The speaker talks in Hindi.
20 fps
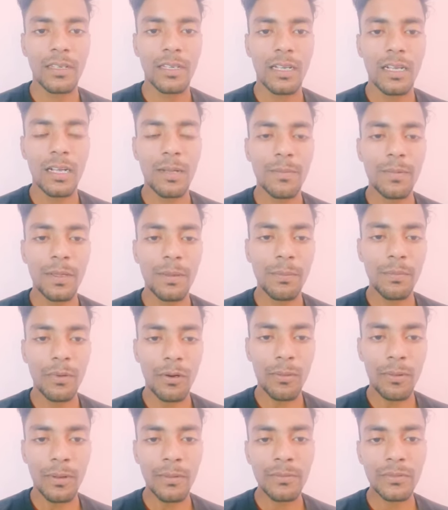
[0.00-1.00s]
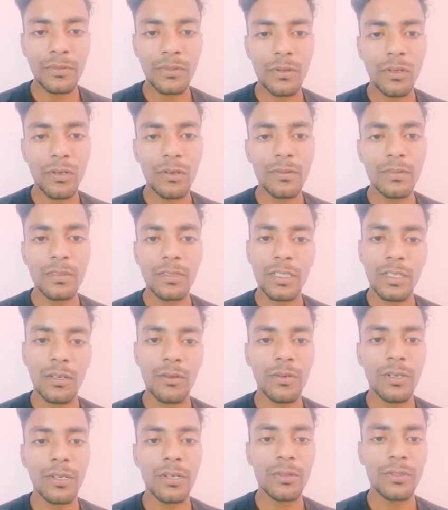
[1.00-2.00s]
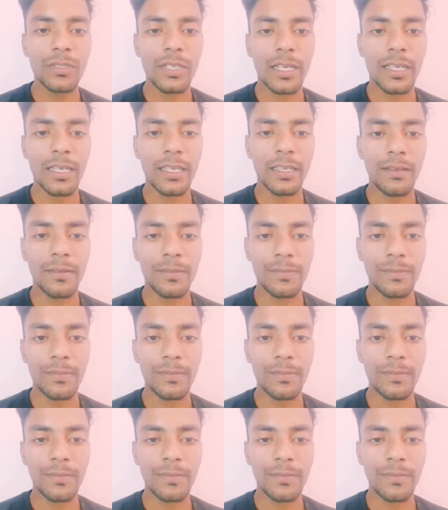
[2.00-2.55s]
आपकी प्रॉब्लम सॉल्व ज़रूरी हो जाएगी